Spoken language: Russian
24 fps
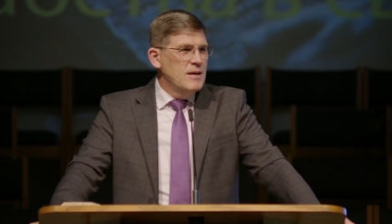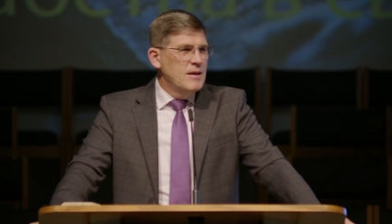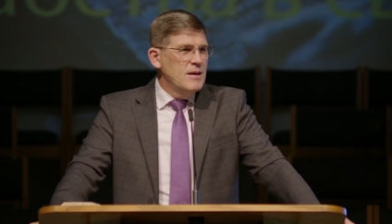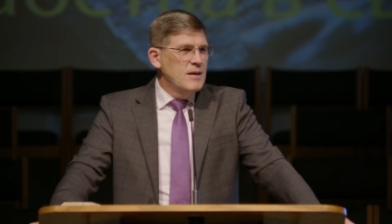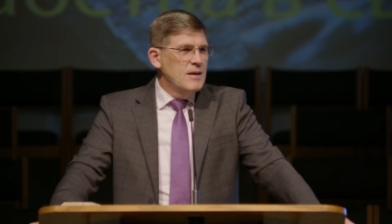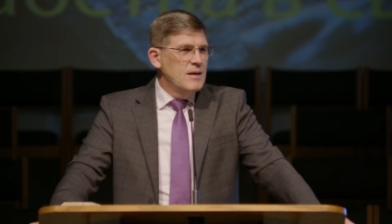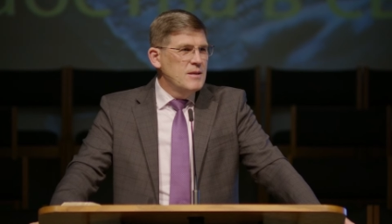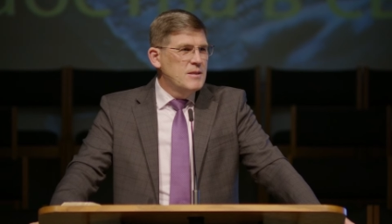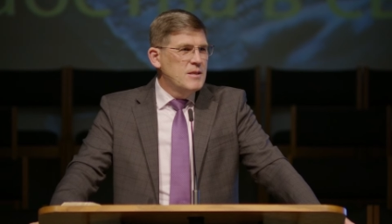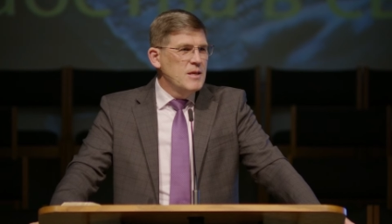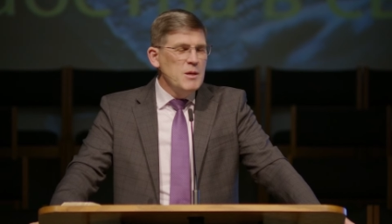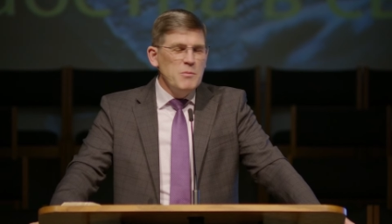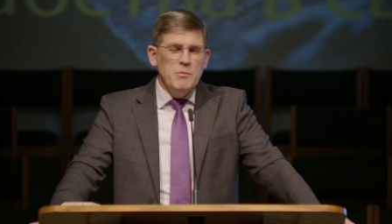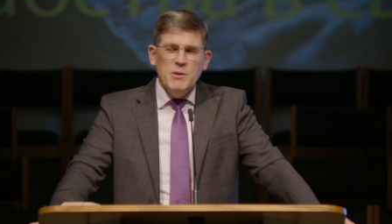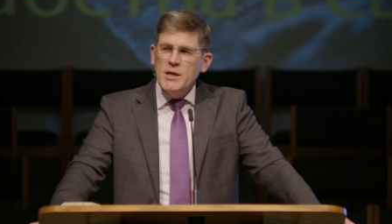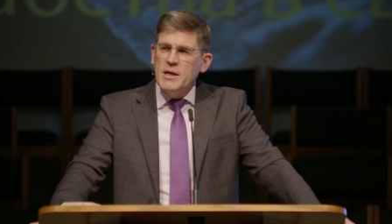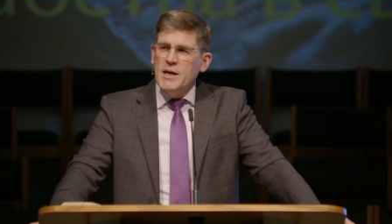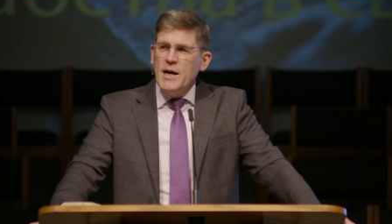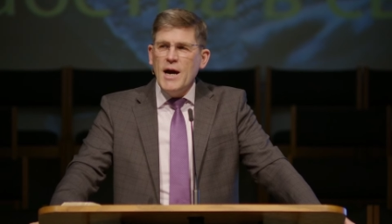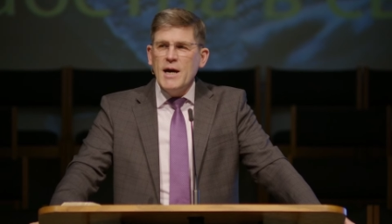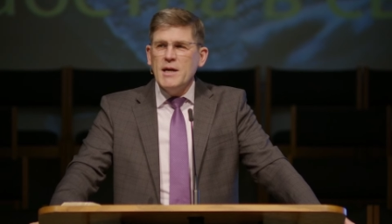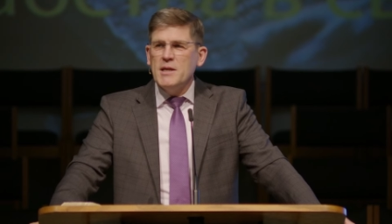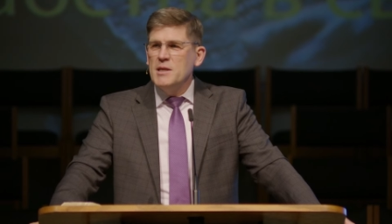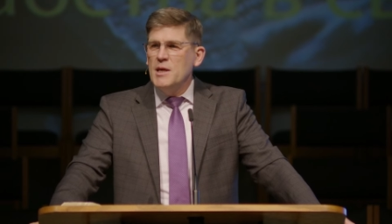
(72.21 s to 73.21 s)
И ты им
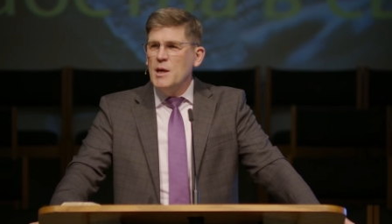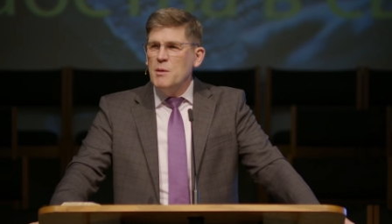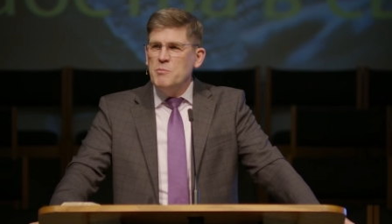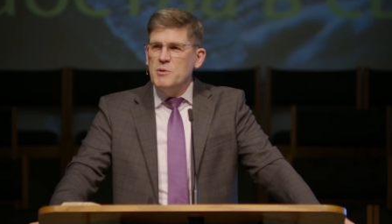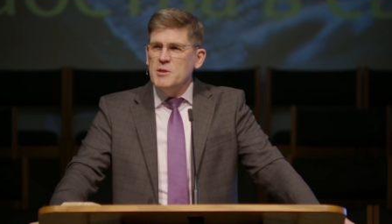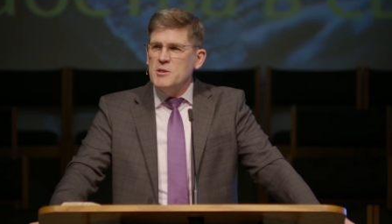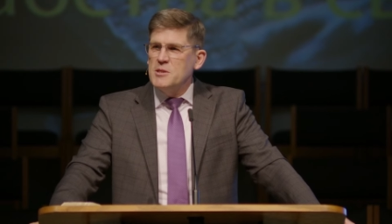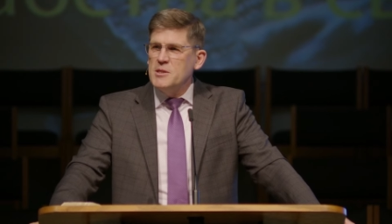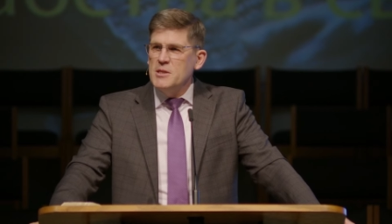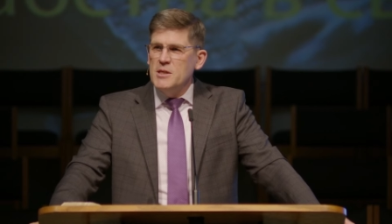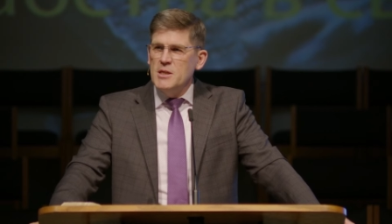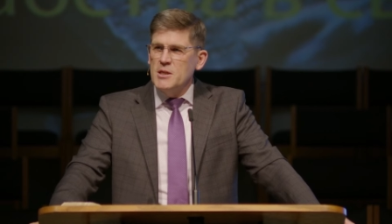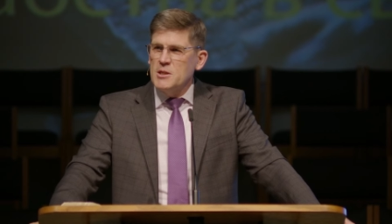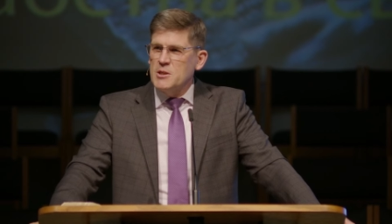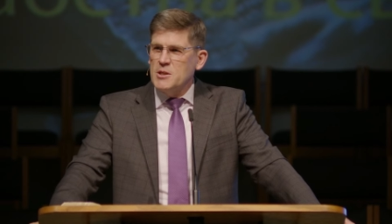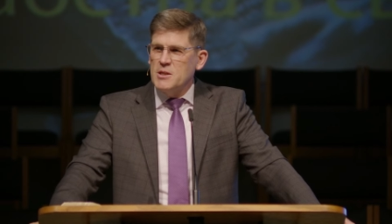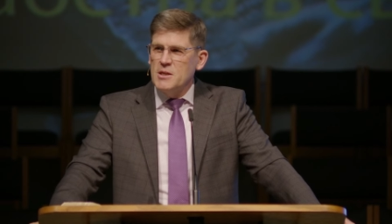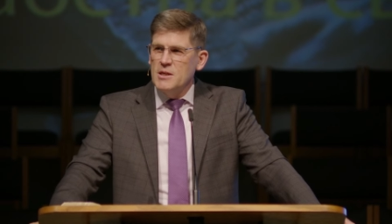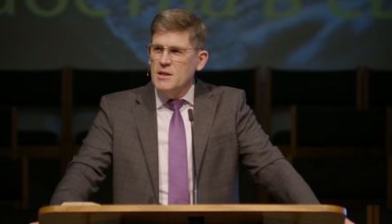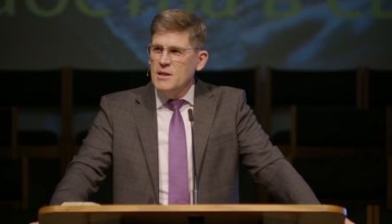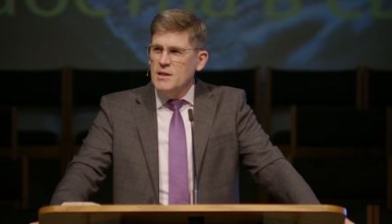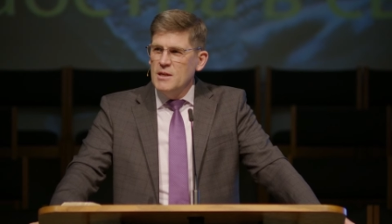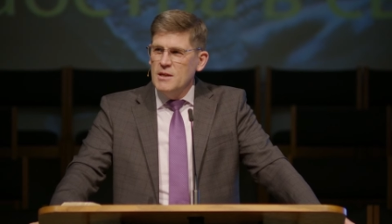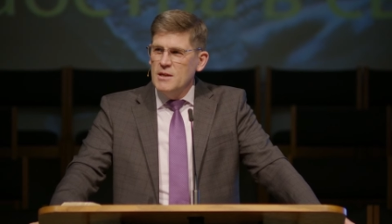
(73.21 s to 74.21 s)
никак не объяснишь
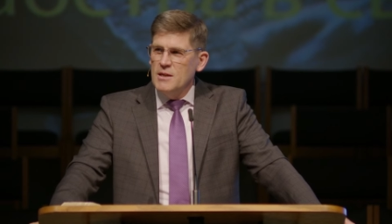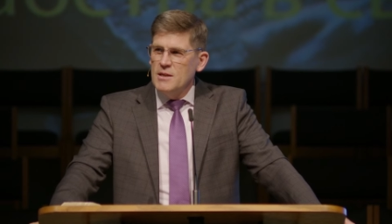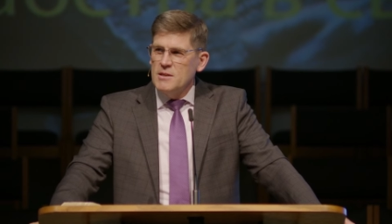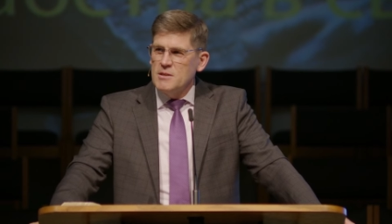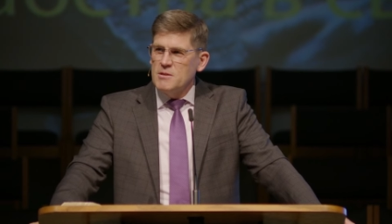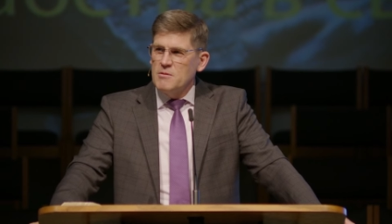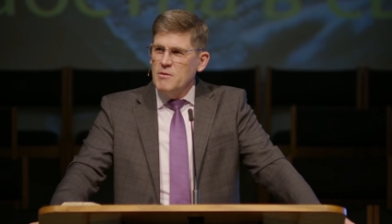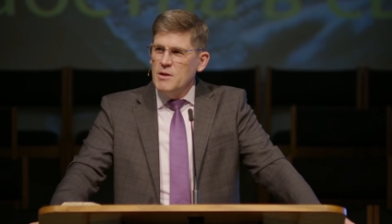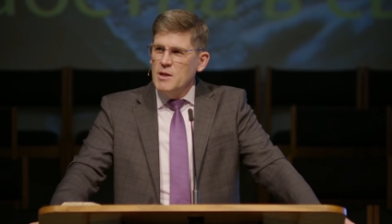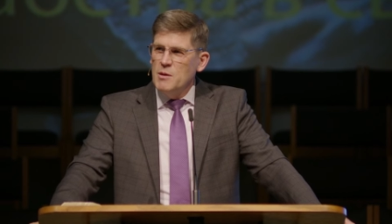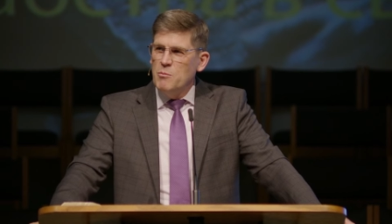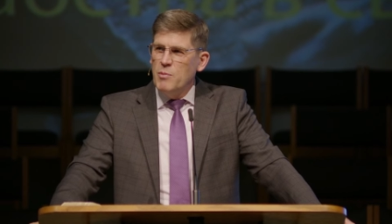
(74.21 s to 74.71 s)
свои